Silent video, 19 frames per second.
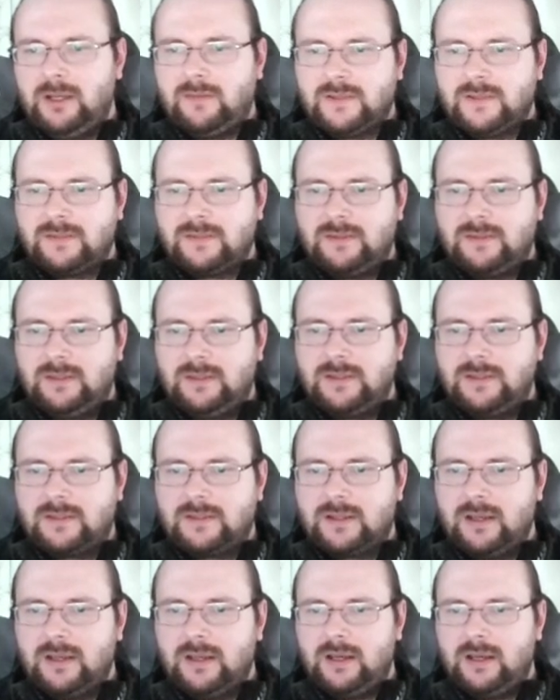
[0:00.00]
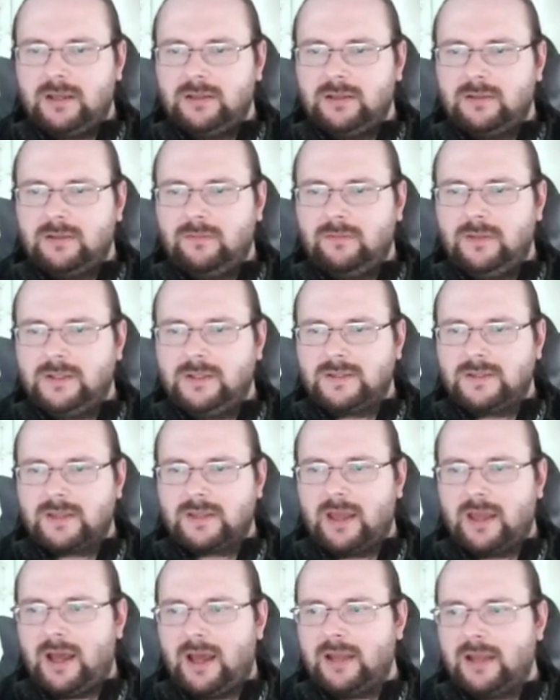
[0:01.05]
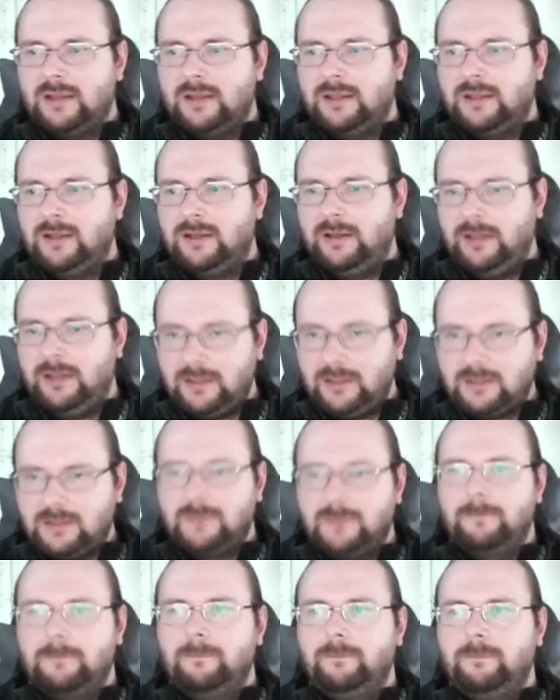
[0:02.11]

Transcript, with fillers: er nicht was discardet. Wir discarden den Lich.